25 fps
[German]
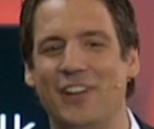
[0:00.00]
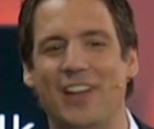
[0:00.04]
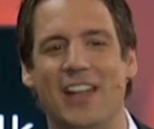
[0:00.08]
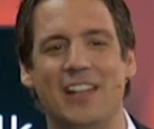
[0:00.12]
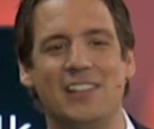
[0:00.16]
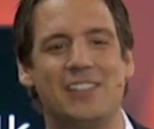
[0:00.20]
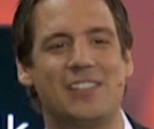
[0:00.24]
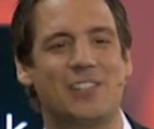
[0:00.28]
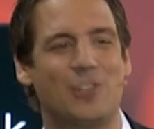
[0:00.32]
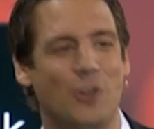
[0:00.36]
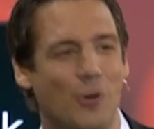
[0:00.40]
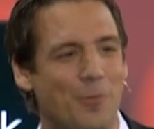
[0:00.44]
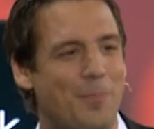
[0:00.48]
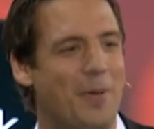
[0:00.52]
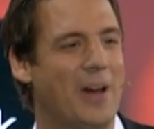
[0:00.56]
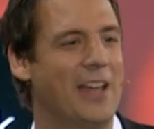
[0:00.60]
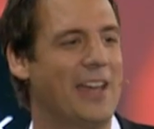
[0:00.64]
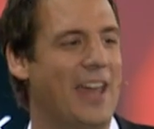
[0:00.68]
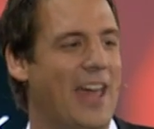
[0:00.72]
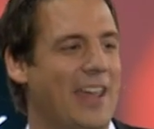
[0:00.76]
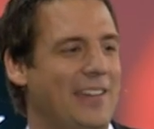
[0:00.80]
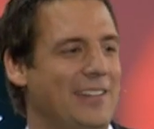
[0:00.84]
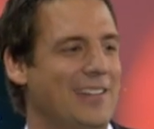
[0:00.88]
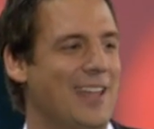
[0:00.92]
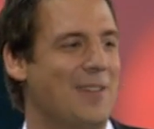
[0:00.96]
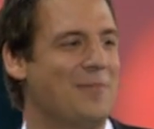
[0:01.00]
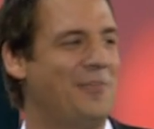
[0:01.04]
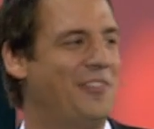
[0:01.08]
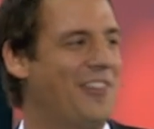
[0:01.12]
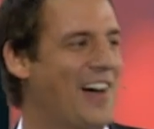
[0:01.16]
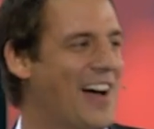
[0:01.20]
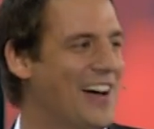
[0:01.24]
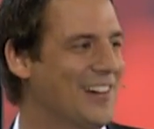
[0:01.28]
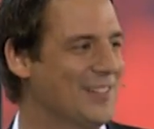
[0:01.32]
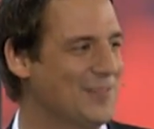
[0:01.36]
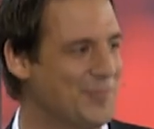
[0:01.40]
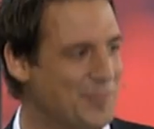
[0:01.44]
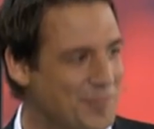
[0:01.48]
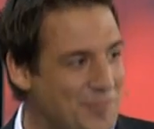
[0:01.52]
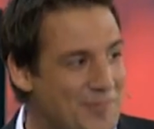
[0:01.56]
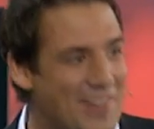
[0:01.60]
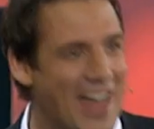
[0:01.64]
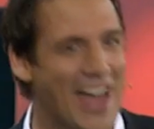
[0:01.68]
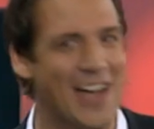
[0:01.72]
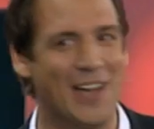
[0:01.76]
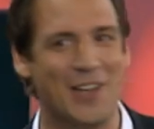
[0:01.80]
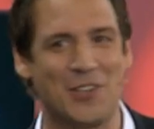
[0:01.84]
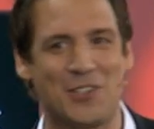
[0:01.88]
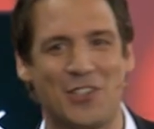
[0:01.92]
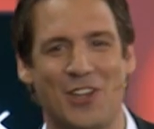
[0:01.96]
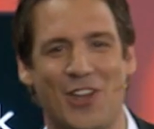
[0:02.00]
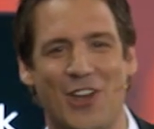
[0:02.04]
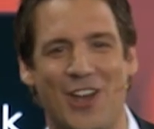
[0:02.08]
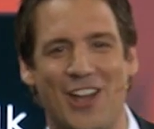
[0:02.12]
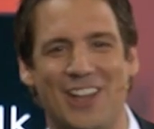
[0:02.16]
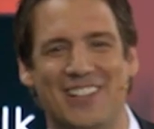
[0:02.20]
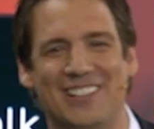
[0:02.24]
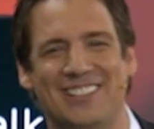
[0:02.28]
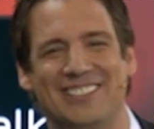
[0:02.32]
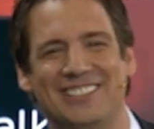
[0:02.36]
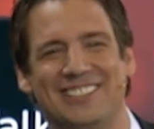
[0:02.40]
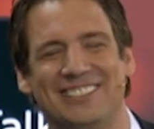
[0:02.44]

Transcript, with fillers: den super netten Empfang. Dankeschön.